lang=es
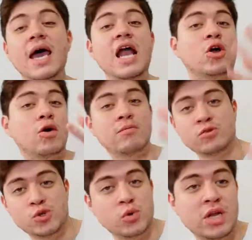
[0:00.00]
él
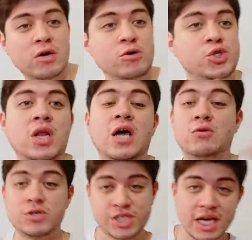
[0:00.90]
comenzó su negocio en la
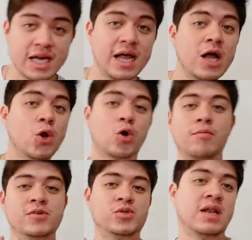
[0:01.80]
cochera, lo
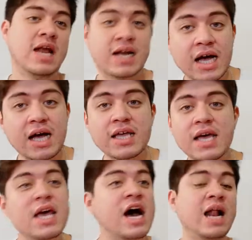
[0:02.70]
comenzó en la
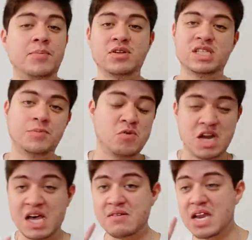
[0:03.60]
calle, al principio
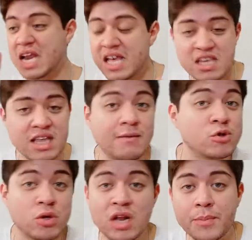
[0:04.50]
nadie da un
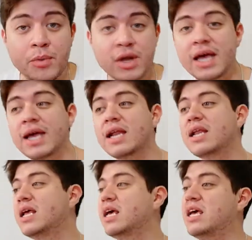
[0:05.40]
dólar por él
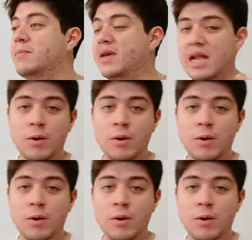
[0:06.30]
y mira